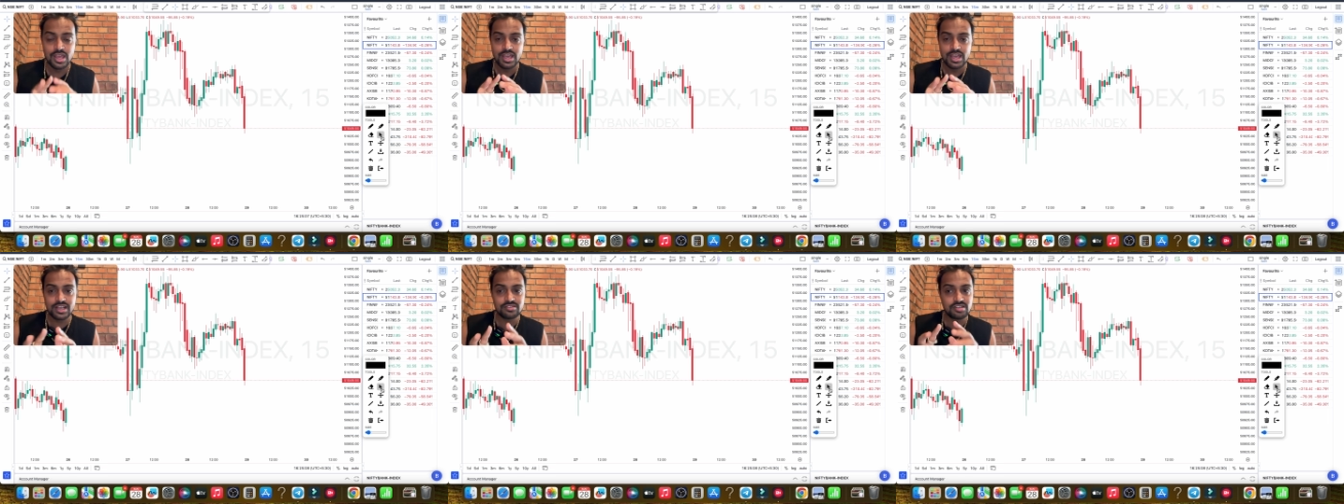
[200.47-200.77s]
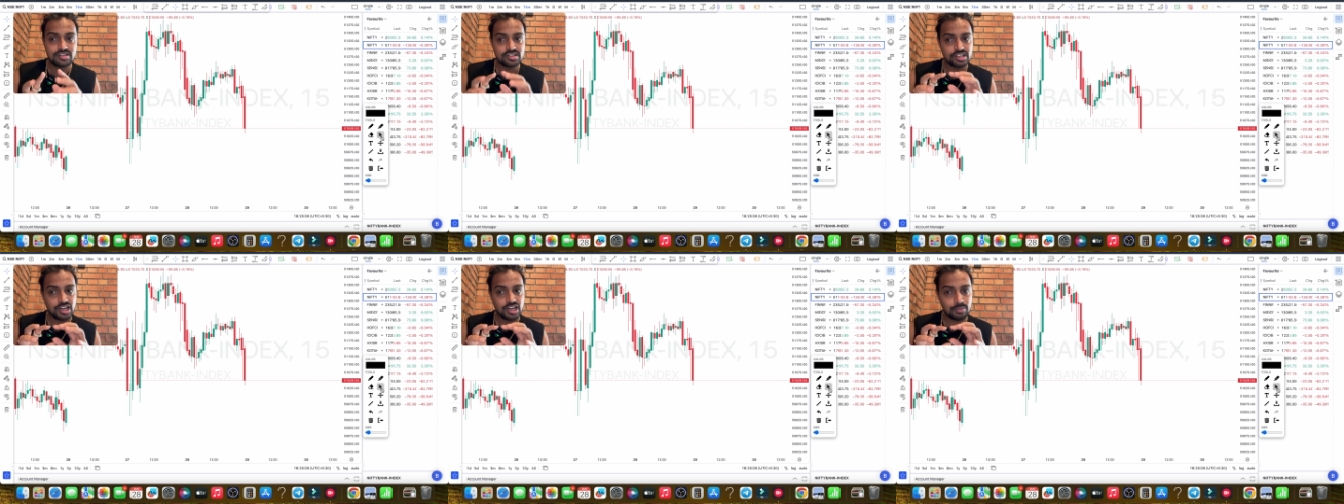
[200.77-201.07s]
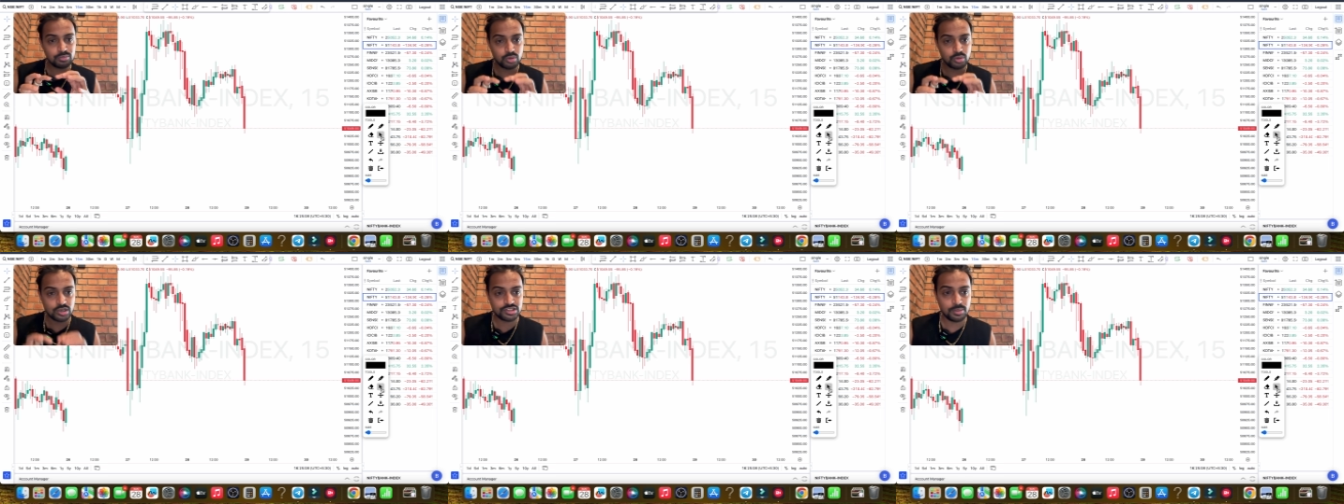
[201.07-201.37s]
इस चीज के लिए
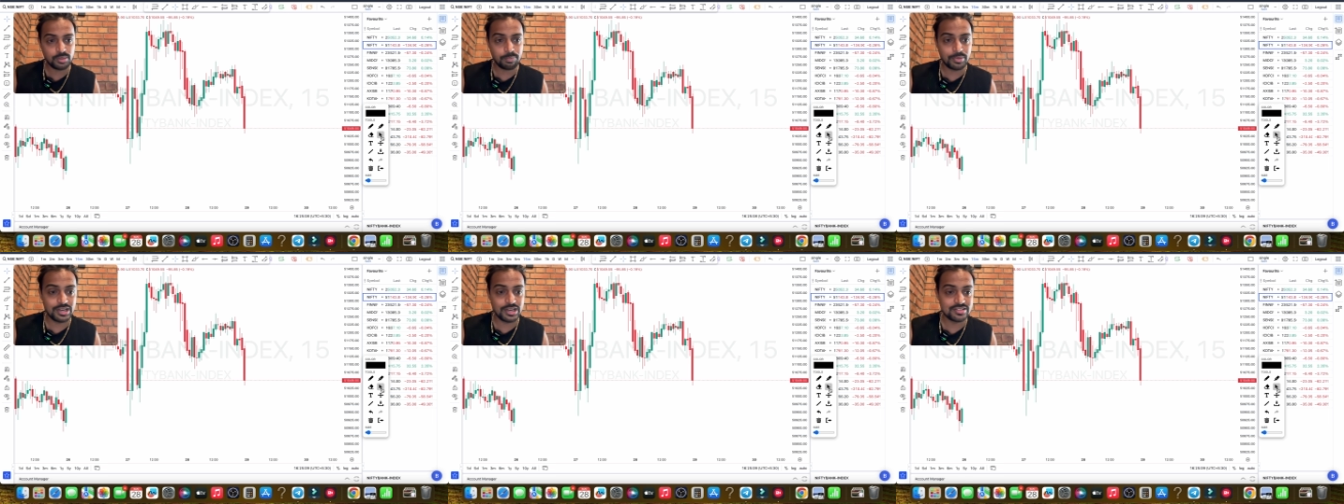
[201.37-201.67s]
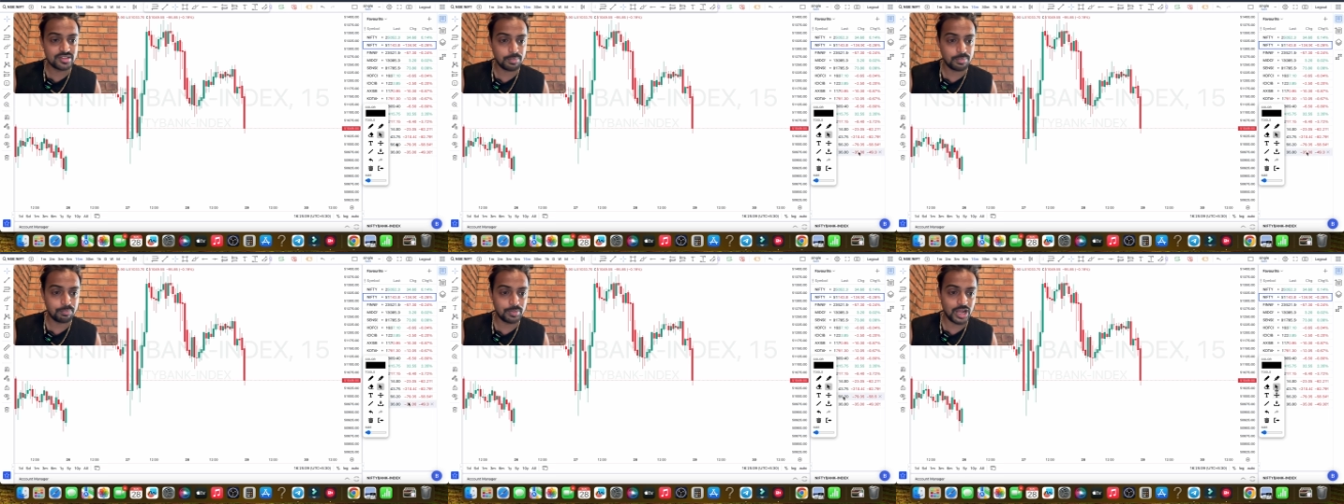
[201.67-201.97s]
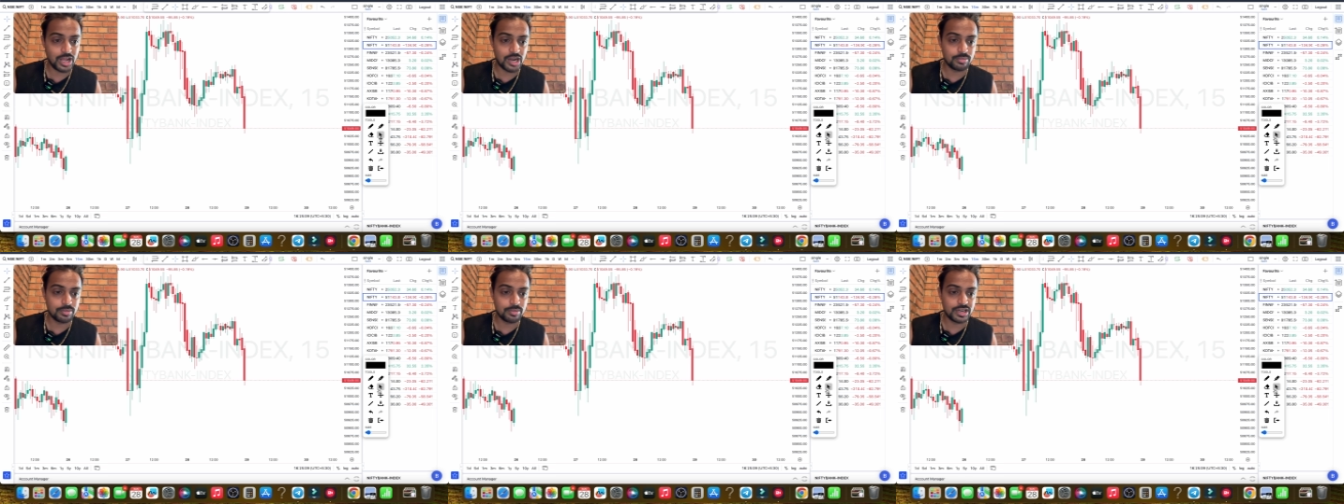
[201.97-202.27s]
आप थोड़ा सा पहले से
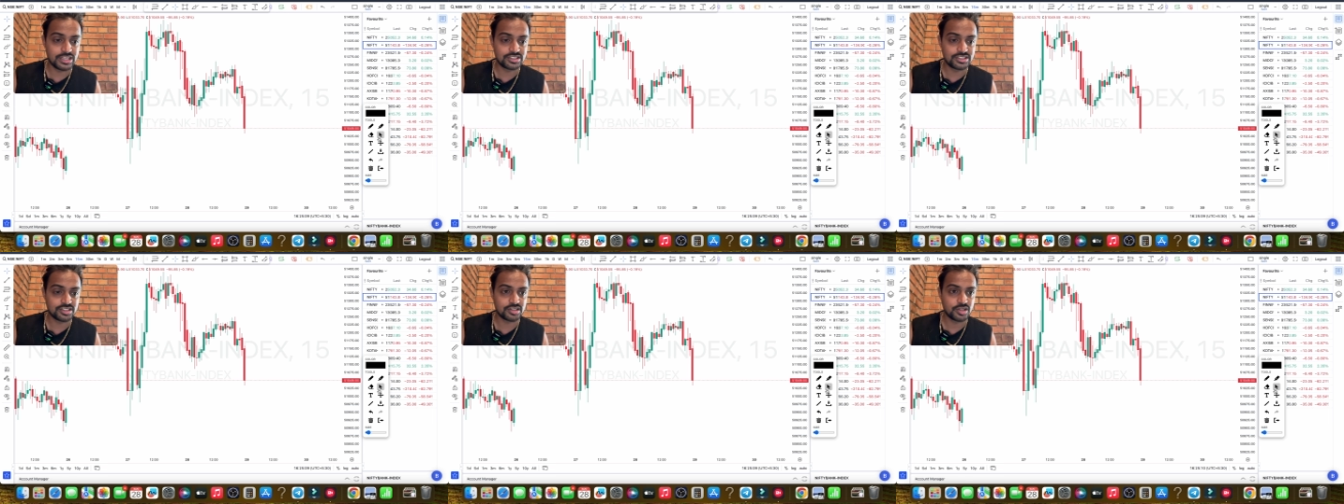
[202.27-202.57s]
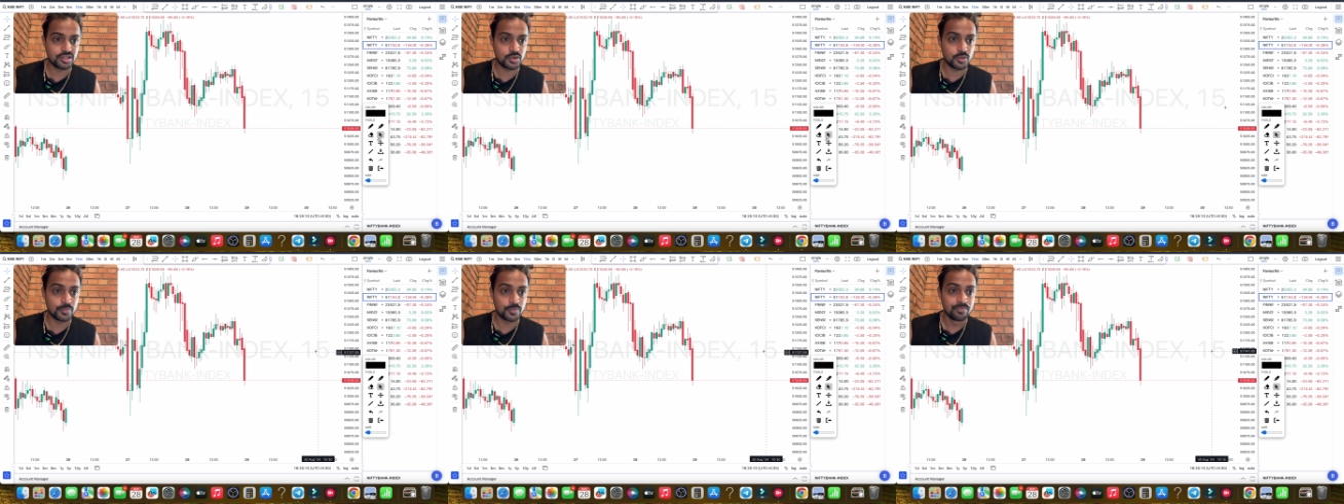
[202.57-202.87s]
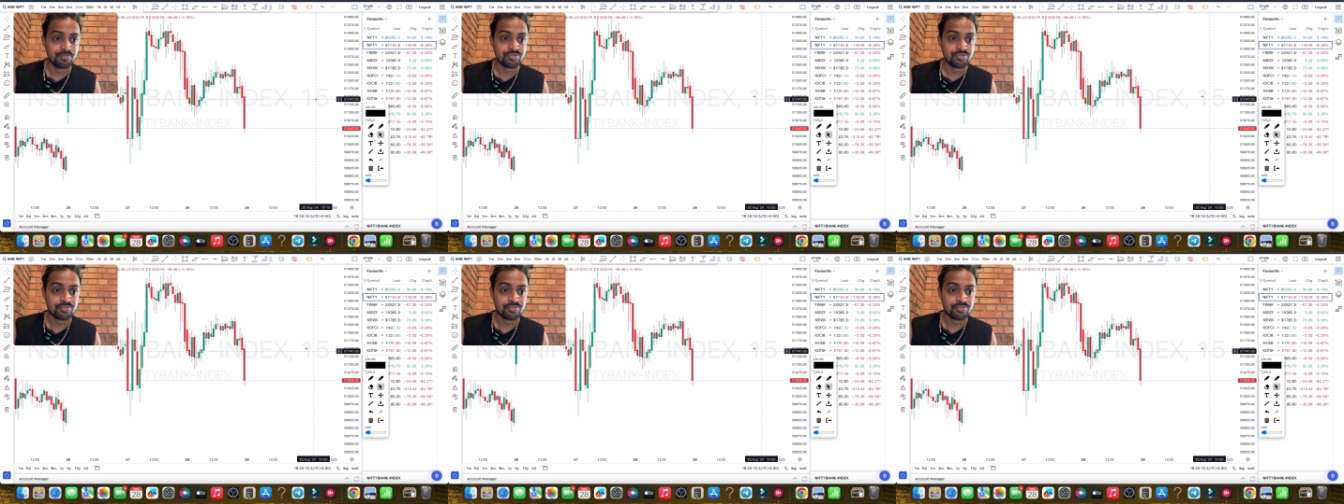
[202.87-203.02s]
प्लान में रह सकते हो